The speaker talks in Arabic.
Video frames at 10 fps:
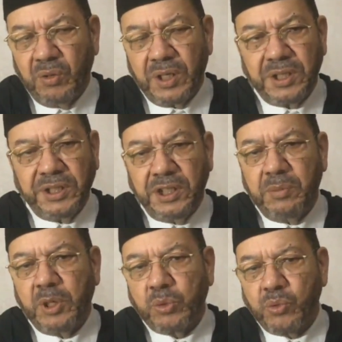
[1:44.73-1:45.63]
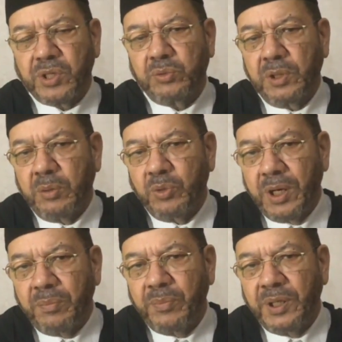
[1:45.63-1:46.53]
ولكن حينما توصد
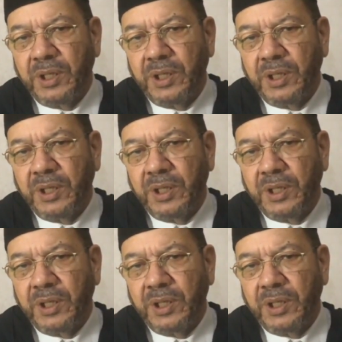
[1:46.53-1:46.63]
الأبواب